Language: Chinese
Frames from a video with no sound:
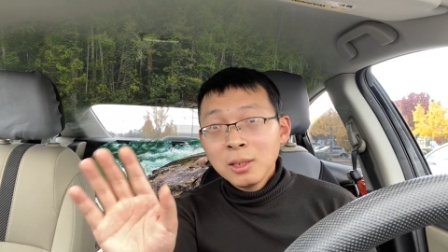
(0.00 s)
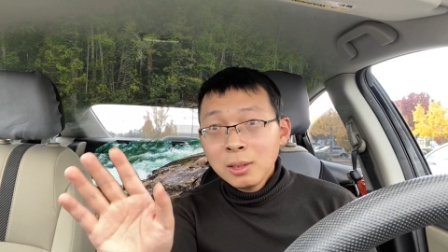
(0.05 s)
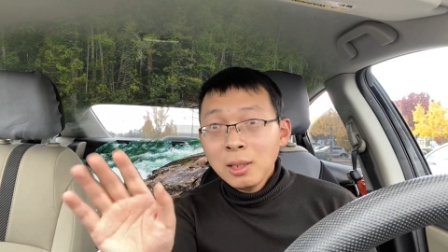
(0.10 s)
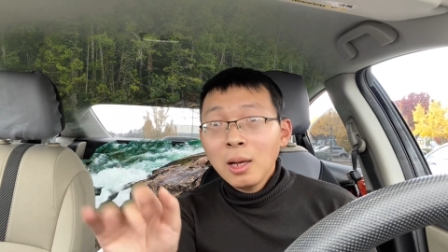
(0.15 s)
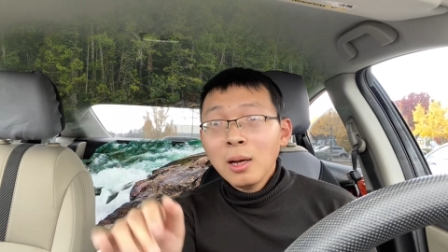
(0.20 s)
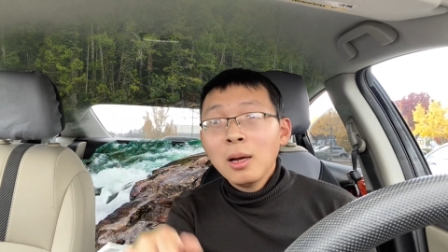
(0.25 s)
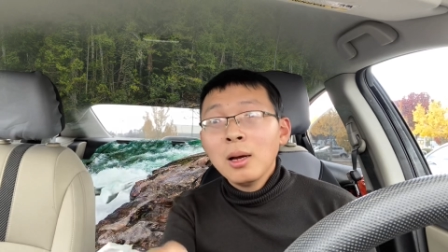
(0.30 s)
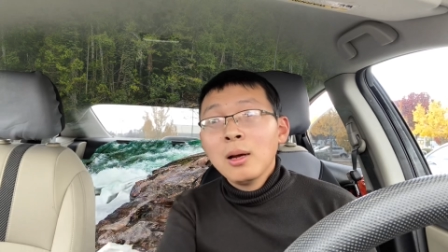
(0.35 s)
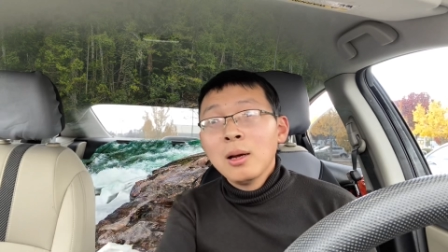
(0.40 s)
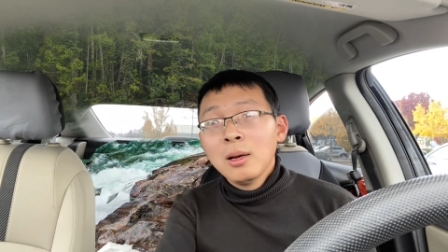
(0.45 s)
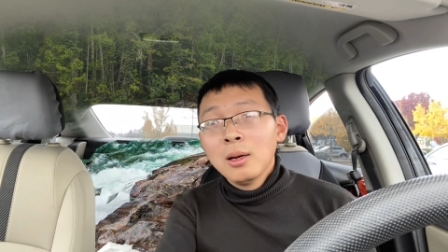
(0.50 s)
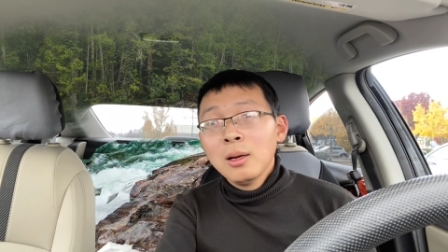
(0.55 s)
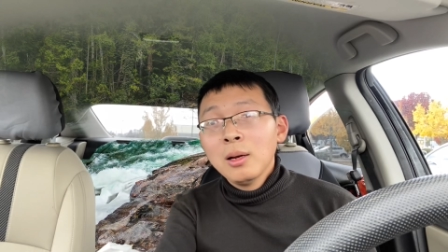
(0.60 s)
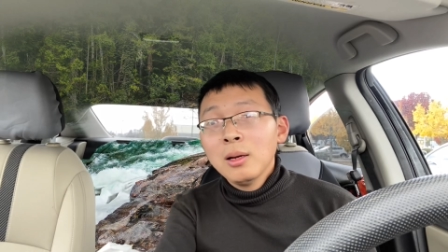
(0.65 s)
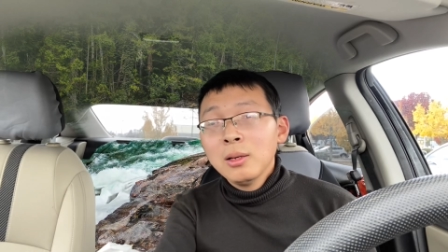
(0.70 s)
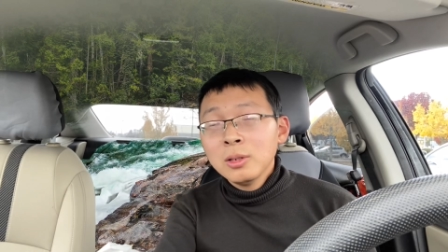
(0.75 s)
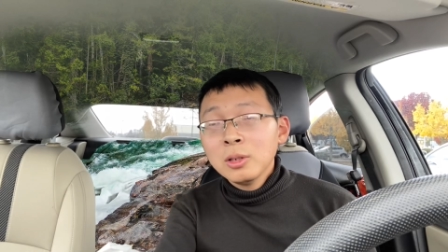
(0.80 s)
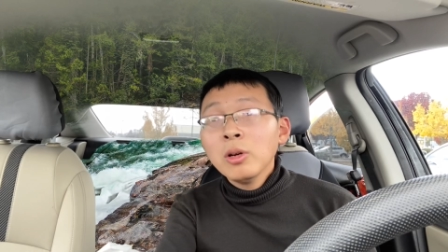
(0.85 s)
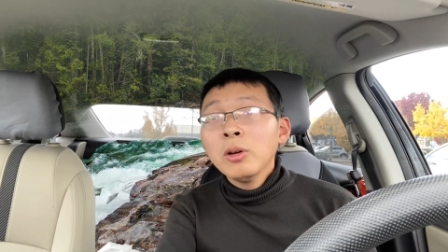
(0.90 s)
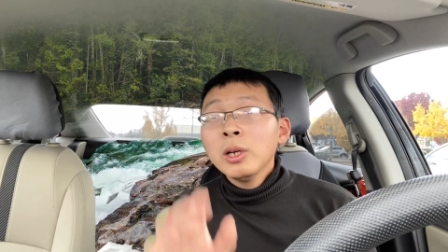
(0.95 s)
的，
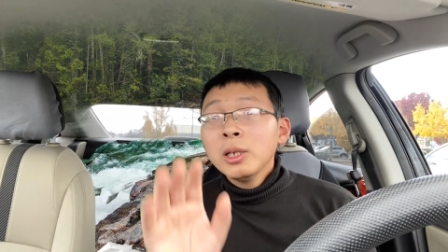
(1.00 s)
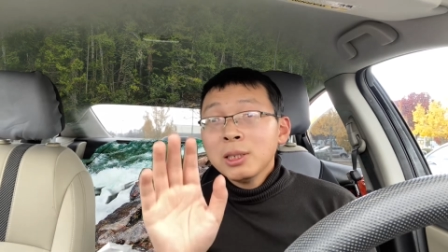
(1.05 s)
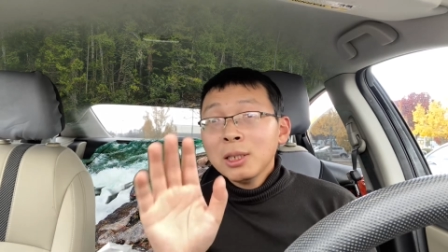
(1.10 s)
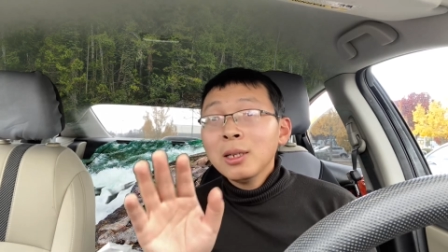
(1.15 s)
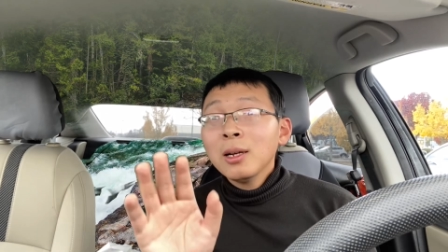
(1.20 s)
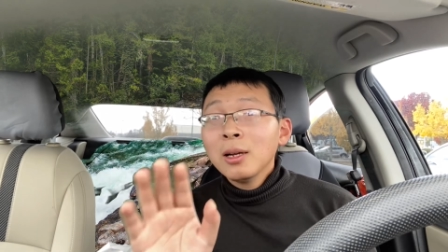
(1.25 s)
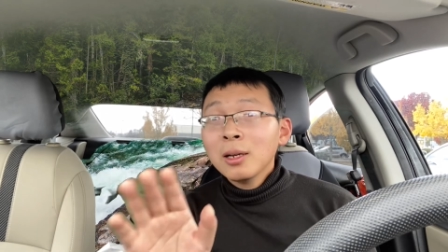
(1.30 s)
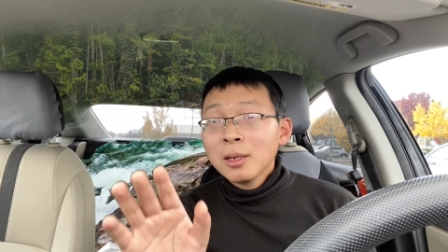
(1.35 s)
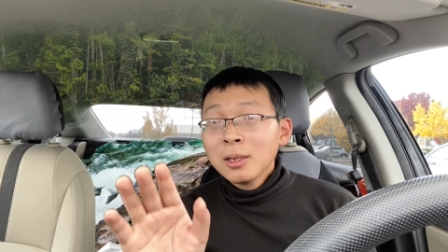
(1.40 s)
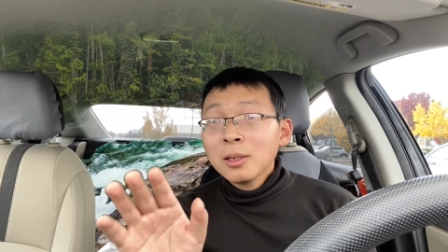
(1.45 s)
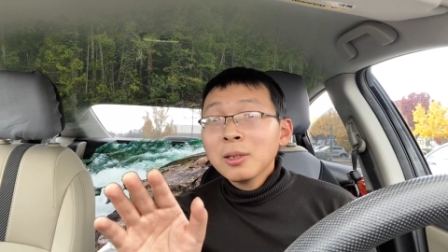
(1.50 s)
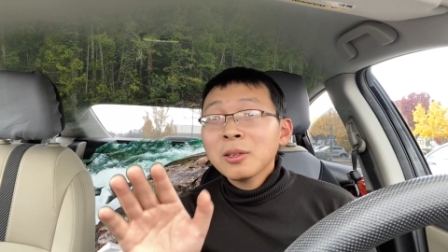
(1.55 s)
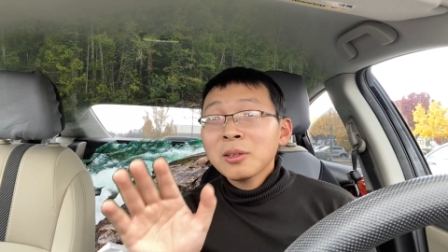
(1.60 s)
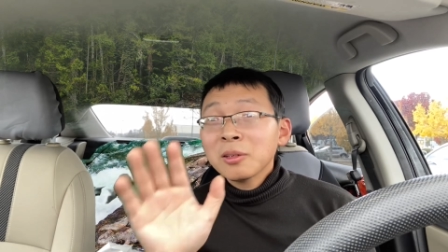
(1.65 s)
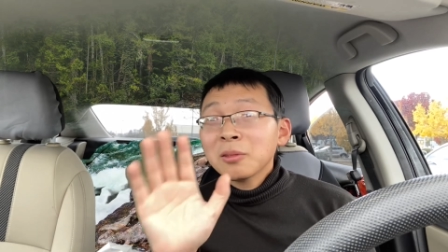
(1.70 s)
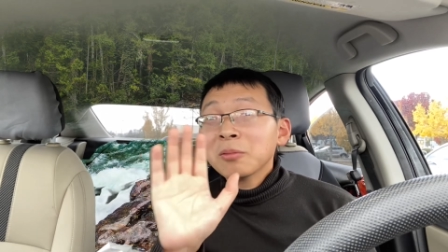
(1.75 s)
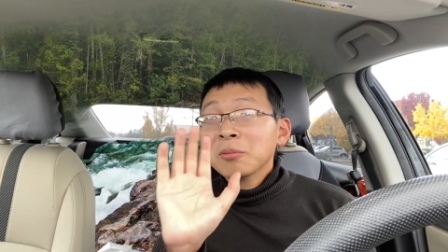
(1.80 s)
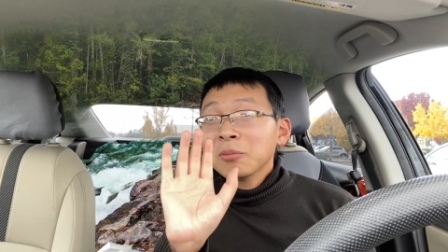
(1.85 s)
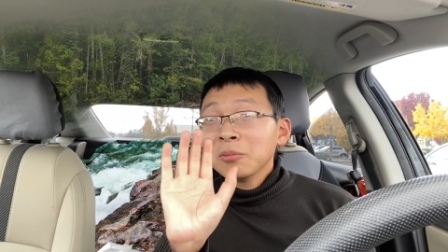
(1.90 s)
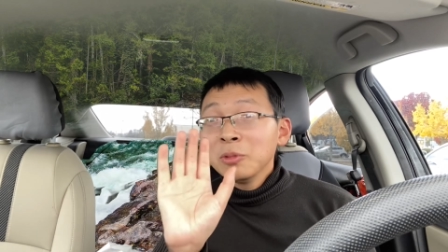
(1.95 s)
有一些人，
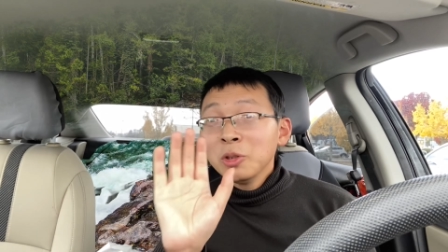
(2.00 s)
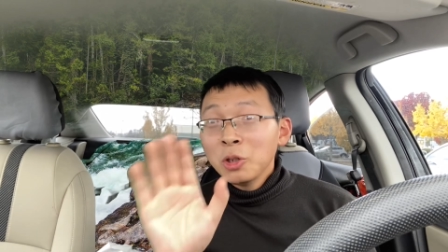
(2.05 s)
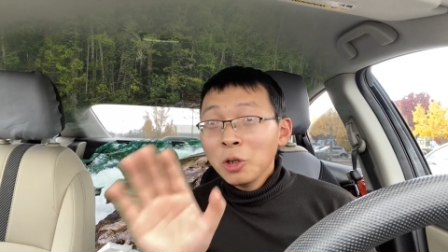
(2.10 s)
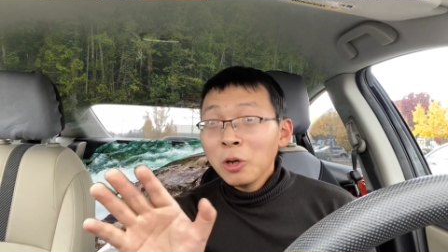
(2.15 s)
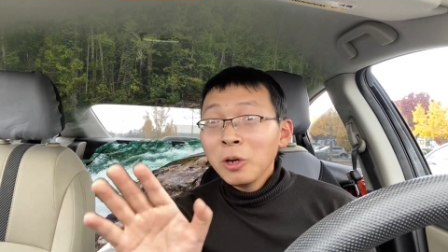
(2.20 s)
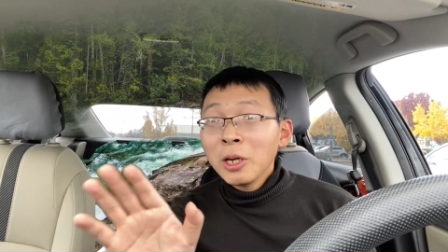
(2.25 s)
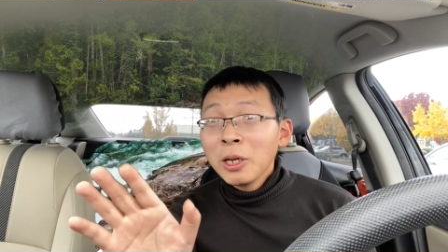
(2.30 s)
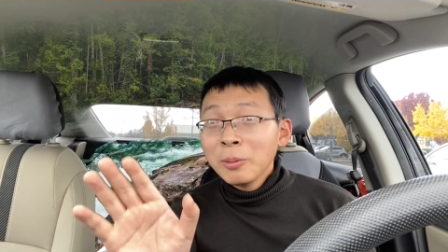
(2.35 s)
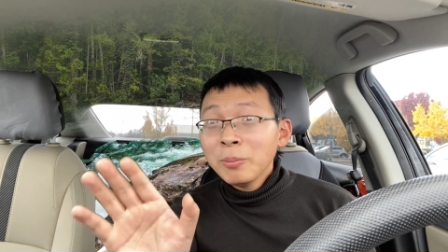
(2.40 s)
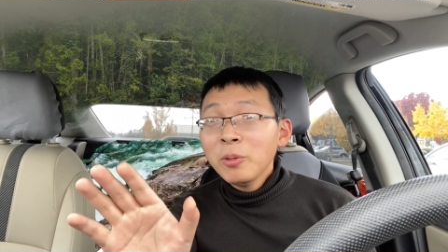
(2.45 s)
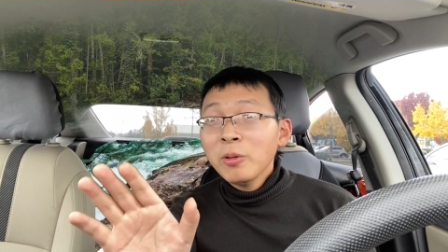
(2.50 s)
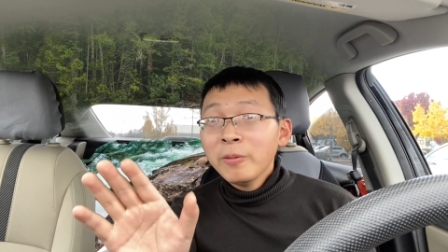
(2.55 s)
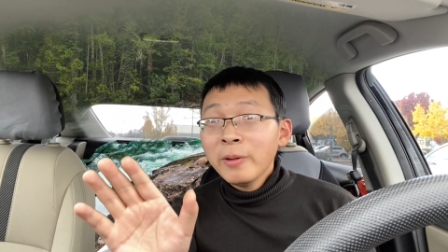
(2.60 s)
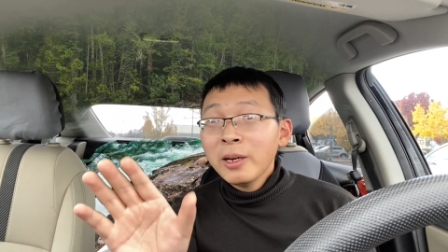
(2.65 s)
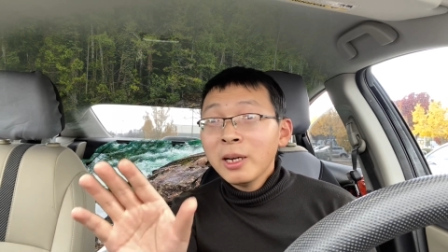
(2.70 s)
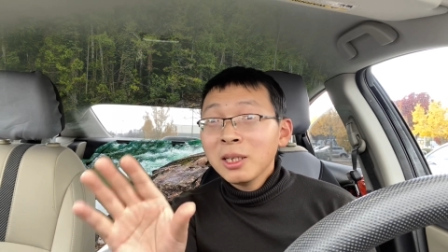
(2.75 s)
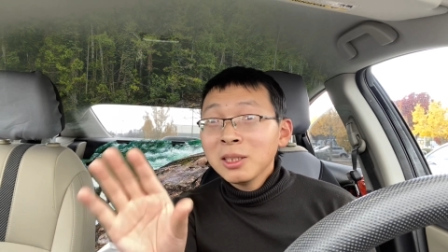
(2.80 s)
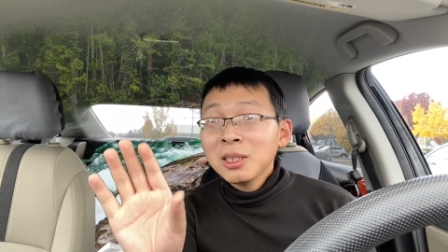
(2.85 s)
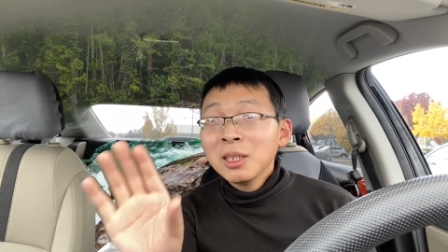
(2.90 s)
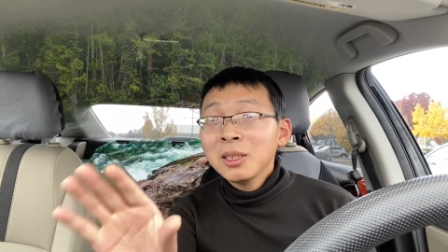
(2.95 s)
有一部分
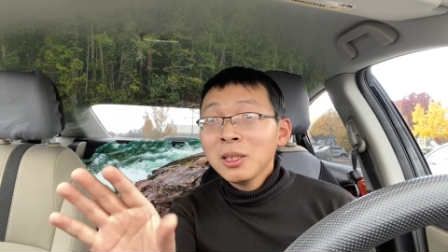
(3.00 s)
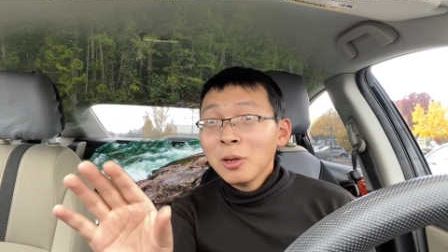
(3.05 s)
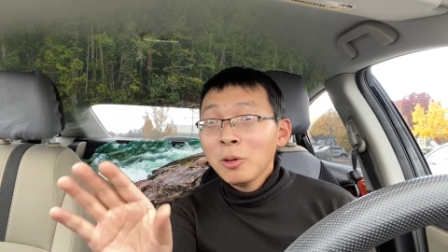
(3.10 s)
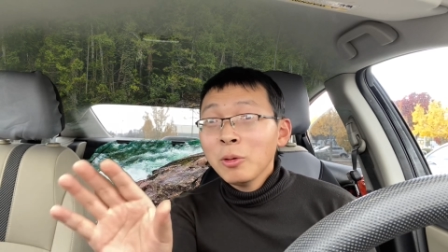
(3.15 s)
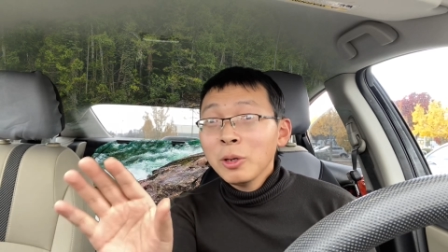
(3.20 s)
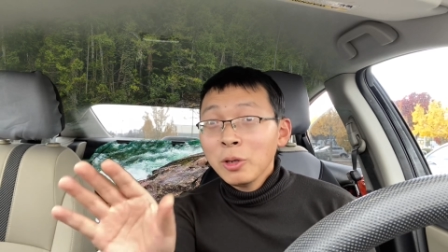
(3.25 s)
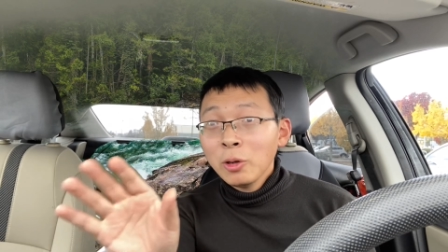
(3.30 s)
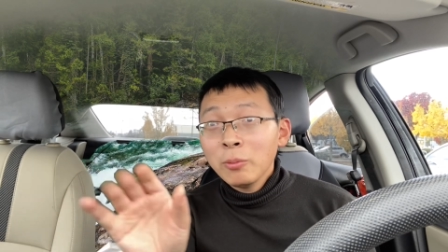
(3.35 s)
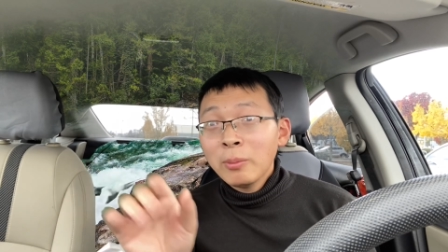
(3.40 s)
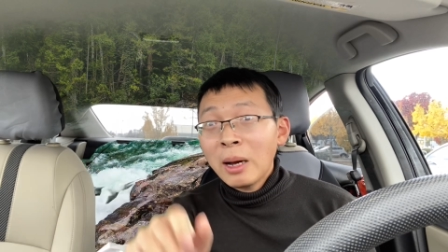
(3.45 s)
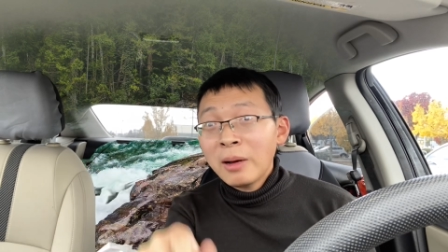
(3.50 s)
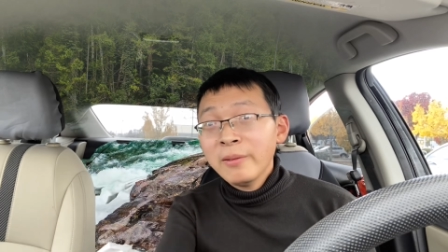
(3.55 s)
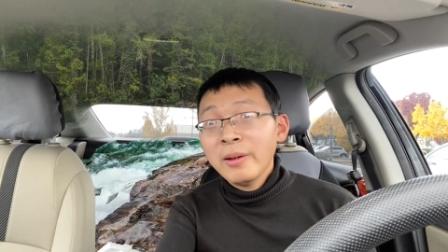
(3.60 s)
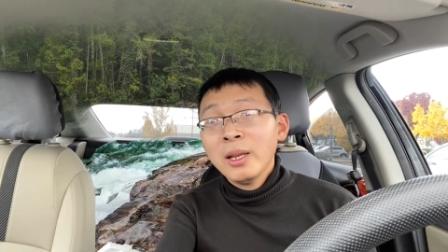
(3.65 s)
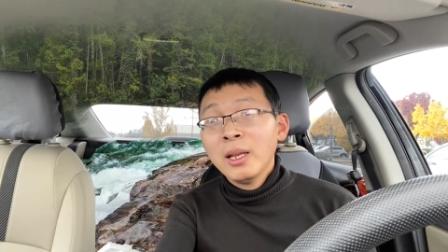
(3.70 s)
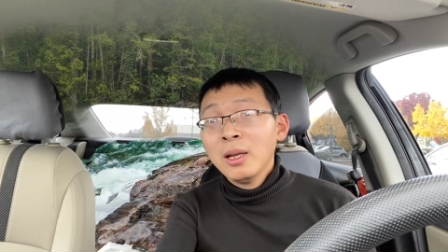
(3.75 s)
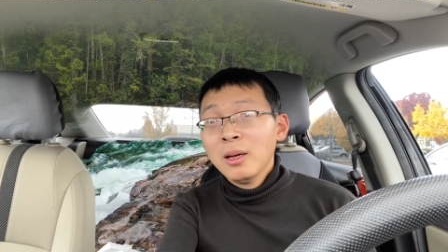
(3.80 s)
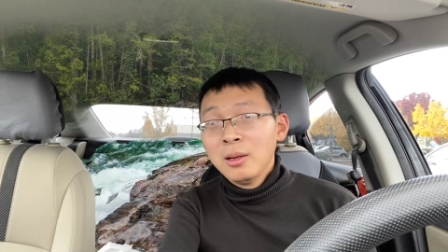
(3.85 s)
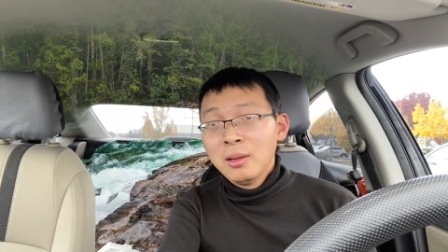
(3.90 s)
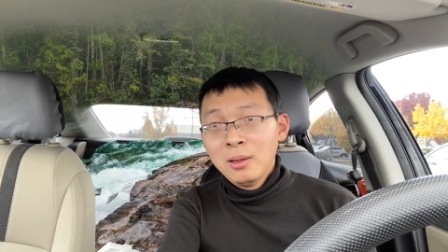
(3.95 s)
人真的会有麻烦
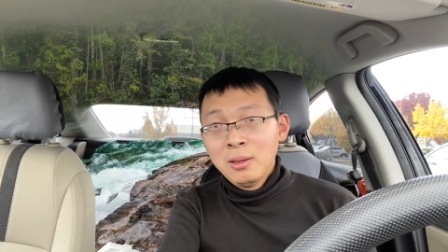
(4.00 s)
的。